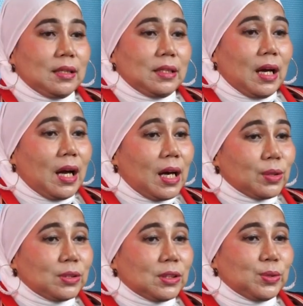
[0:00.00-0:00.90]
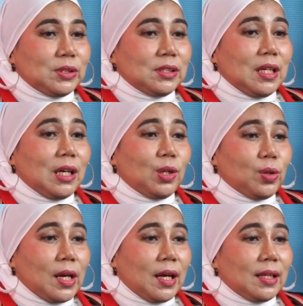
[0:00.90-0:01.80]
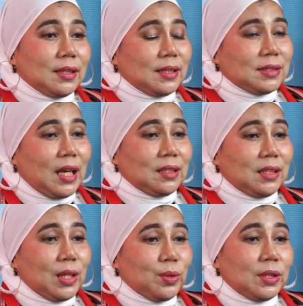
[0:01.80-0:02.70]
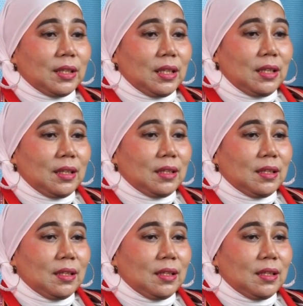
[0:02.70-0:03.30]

yang harus terus kita gelorakan ke seantero negeri